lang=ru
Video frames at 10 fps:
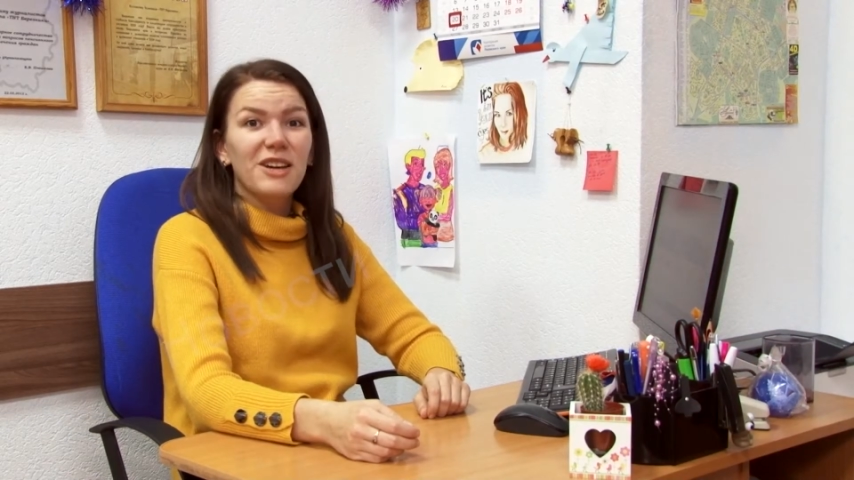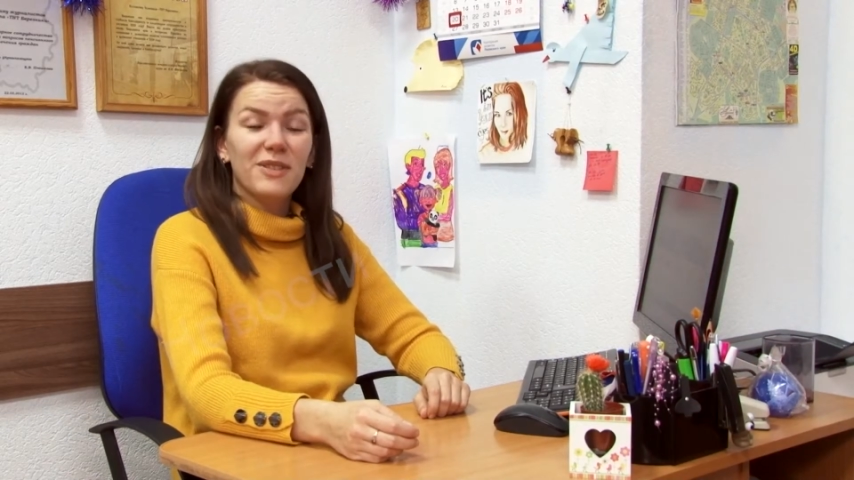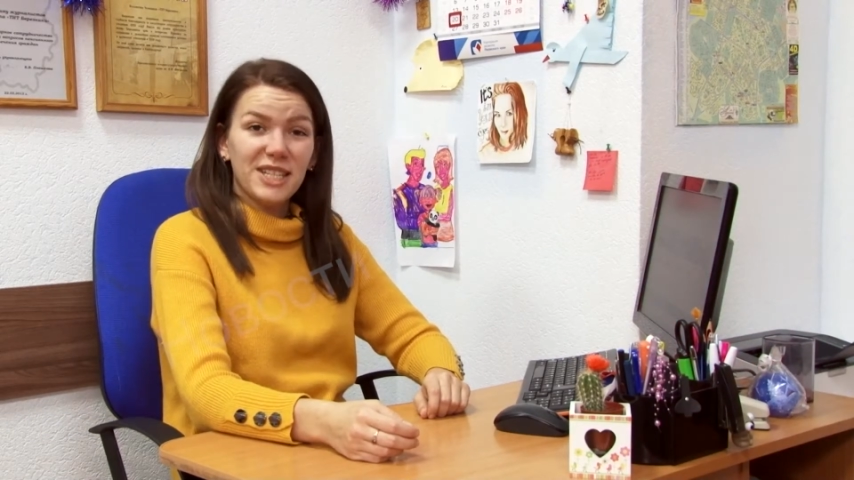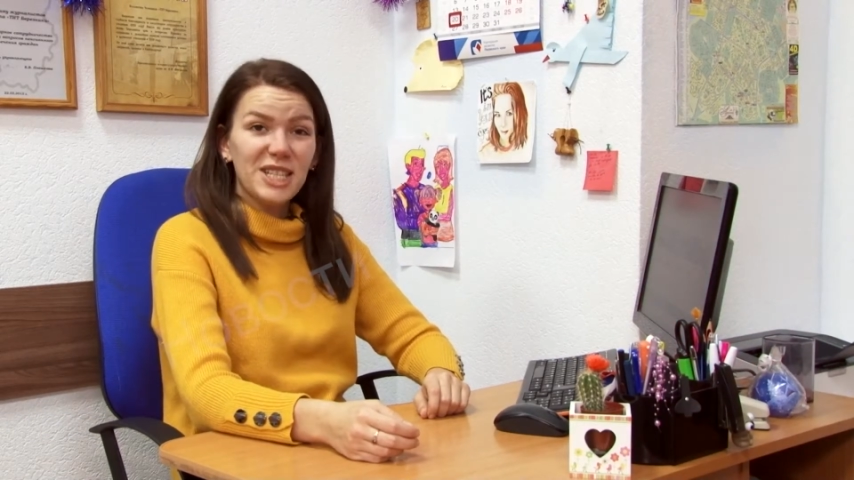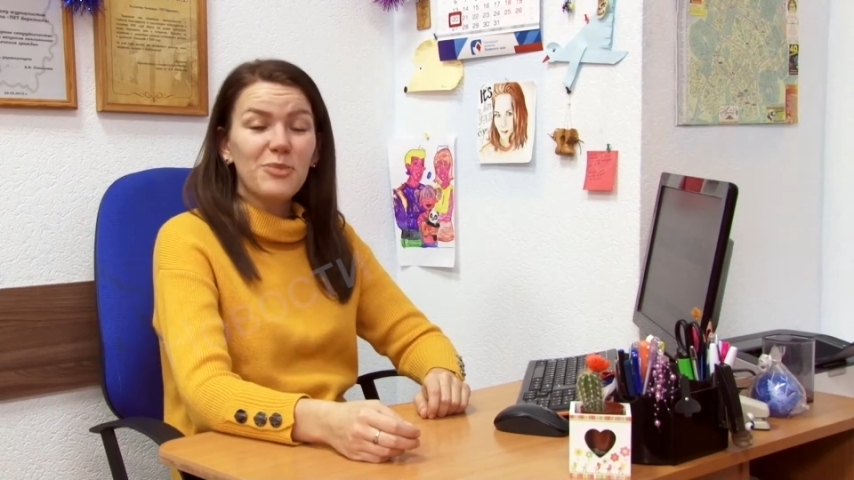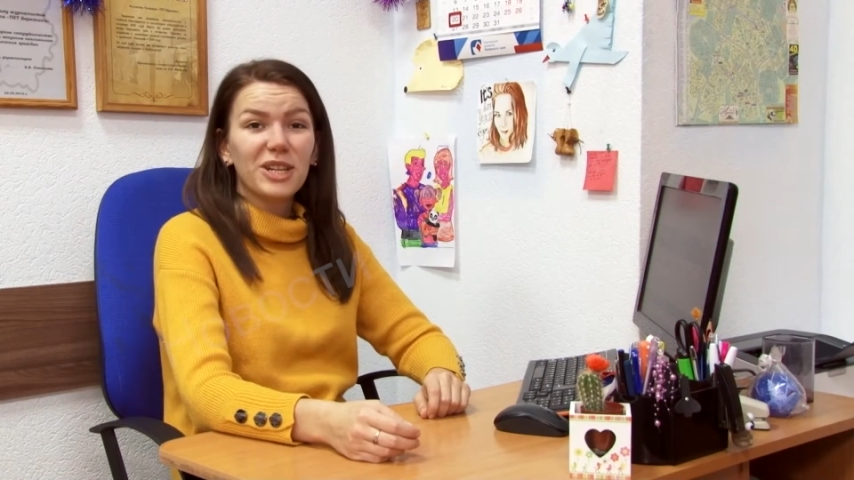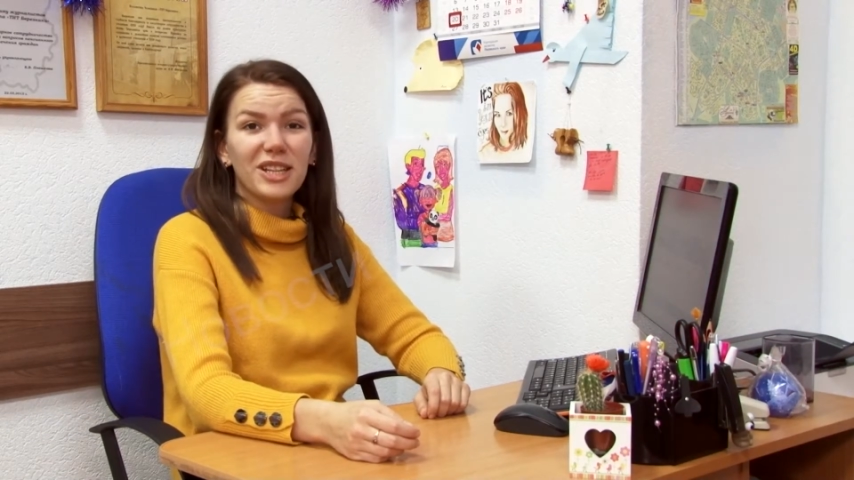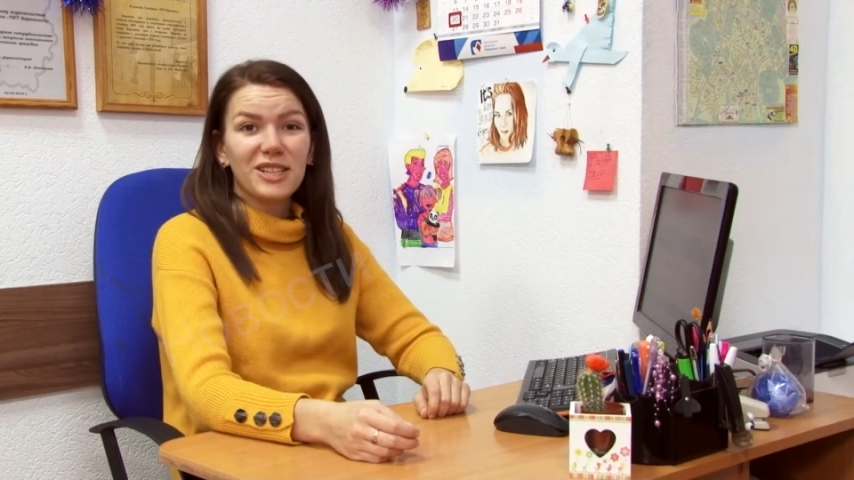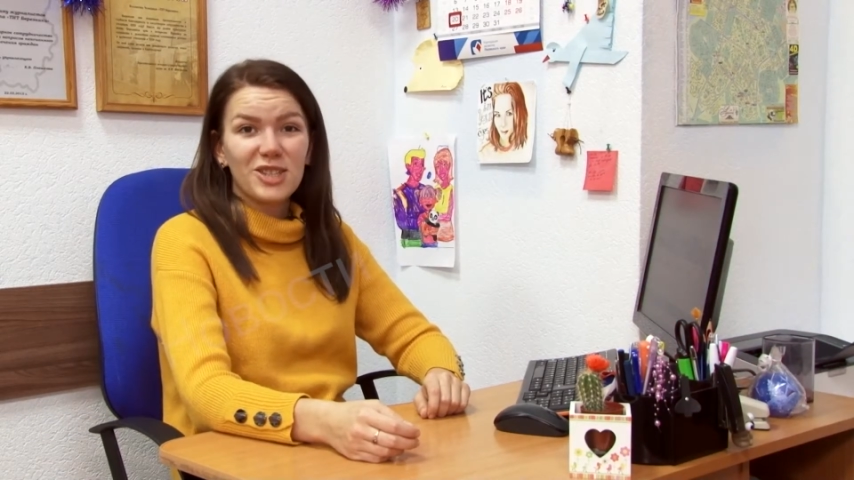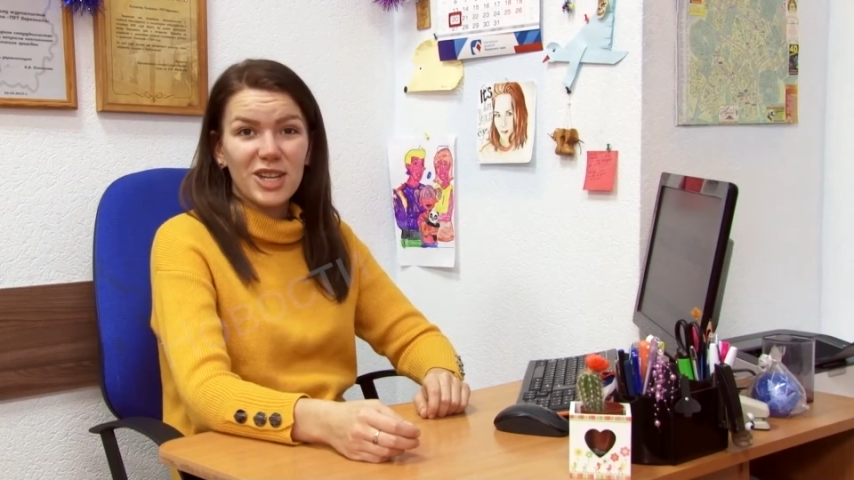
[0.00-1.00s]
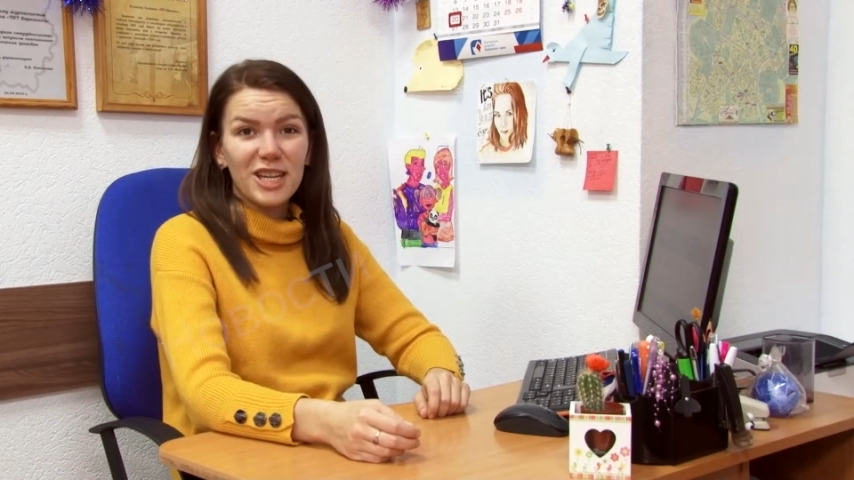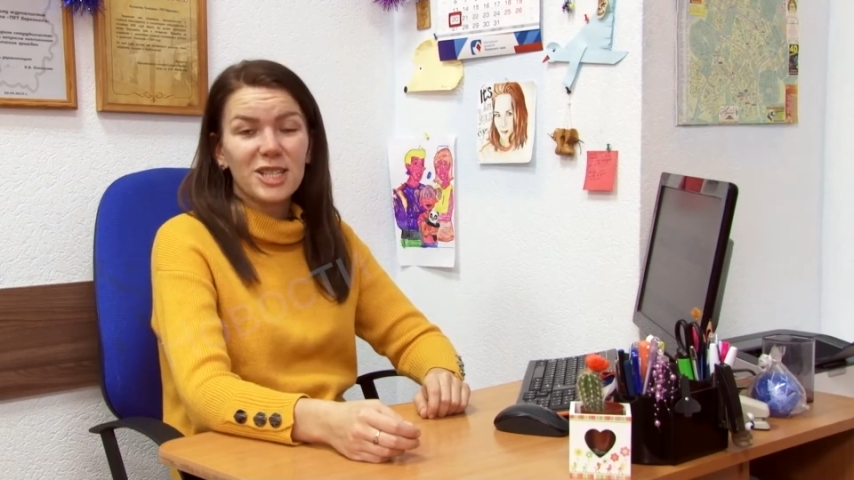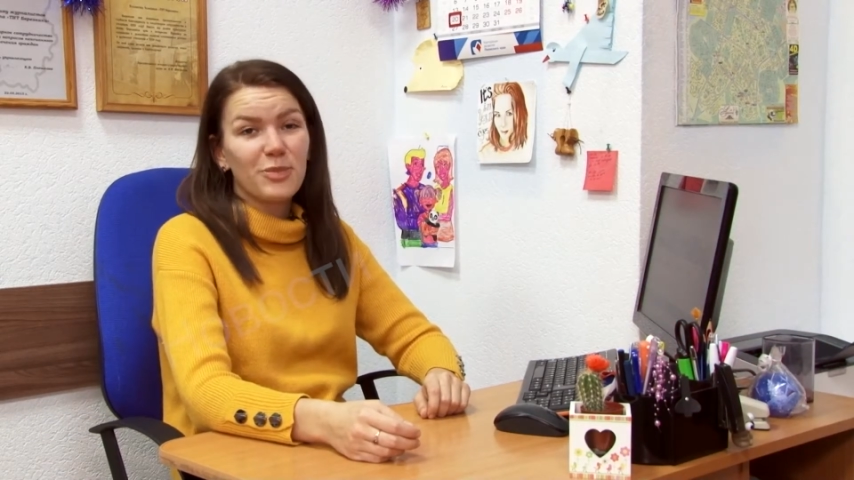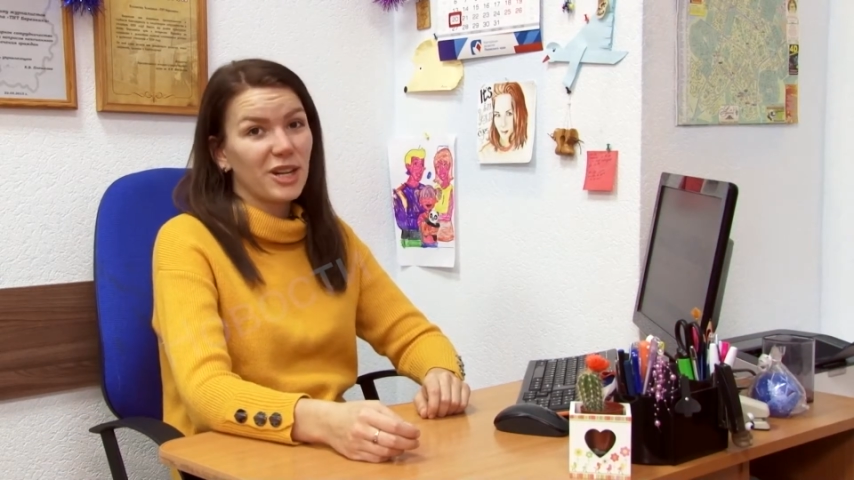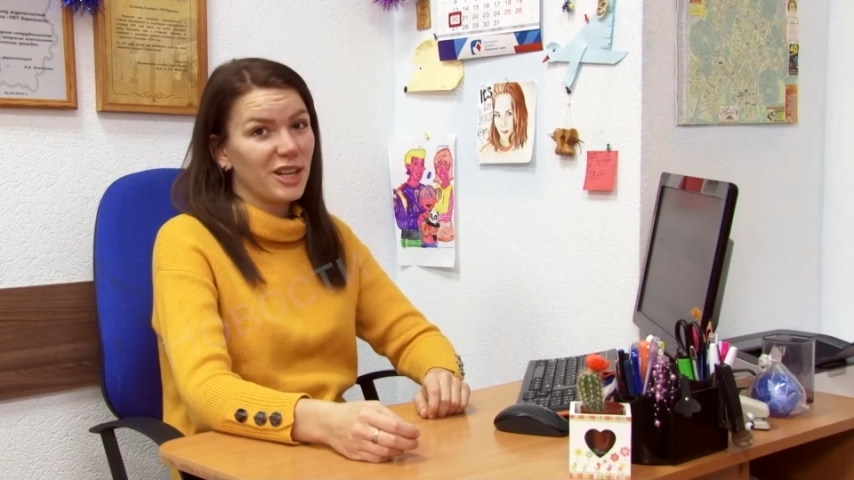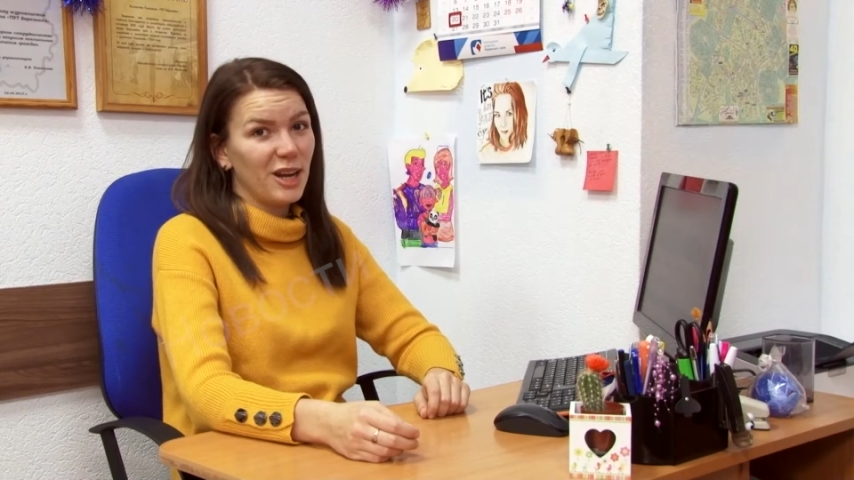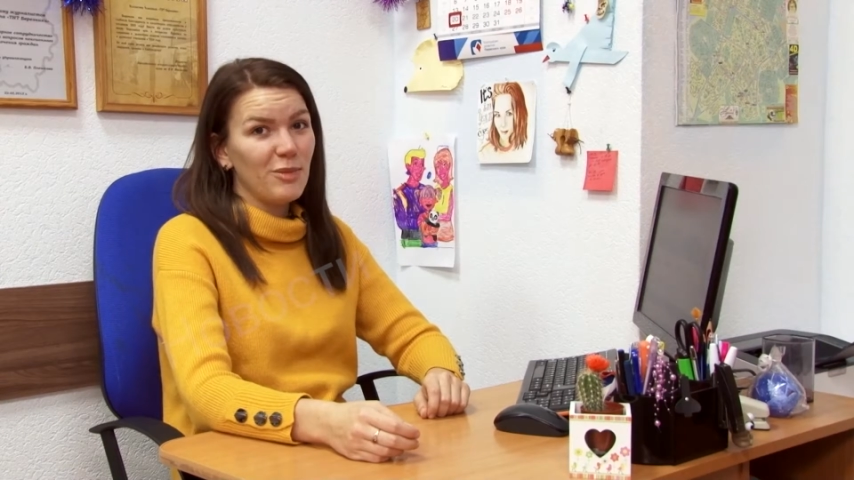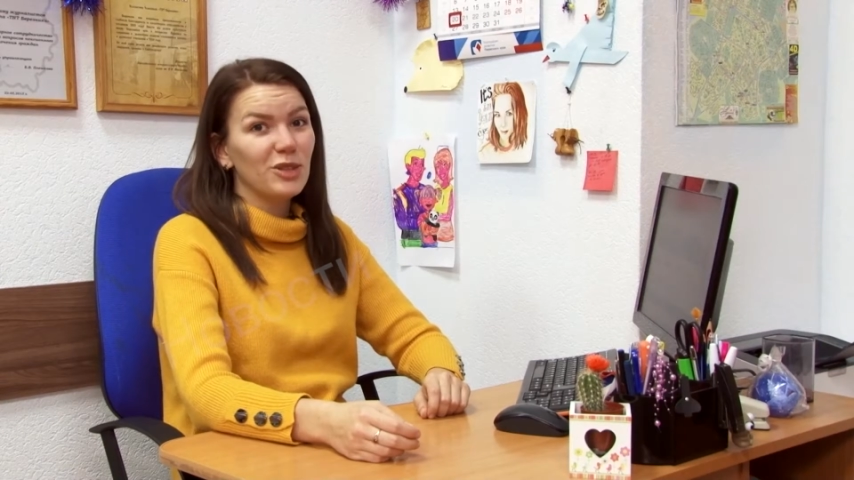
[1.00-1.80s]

В России продолжается программа